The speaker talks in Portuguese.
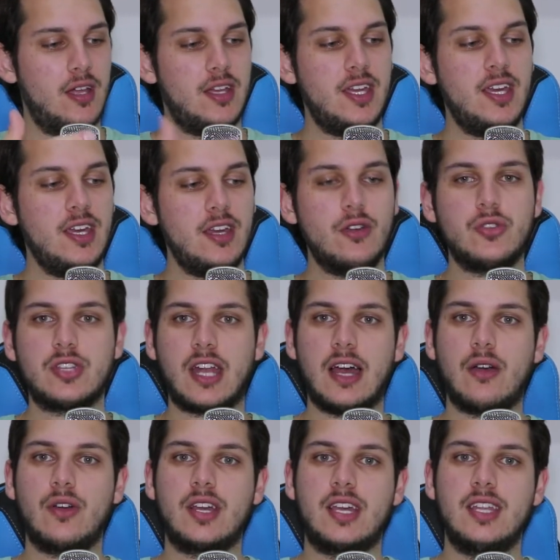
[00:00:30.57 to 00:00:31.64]
e eu
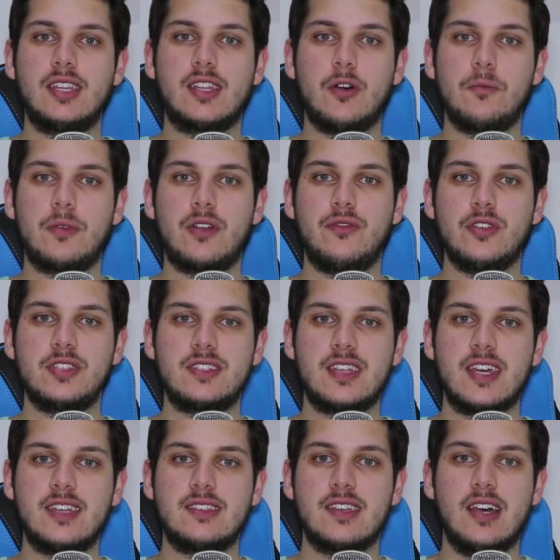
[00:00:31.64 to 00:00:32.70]
trago aqui então para
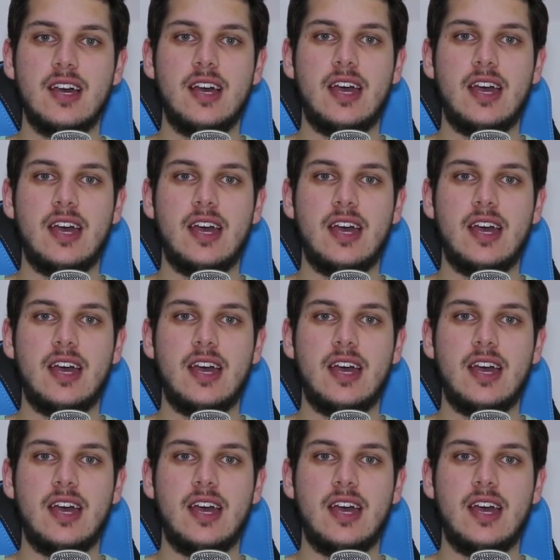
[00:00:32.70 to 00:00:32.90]
vocês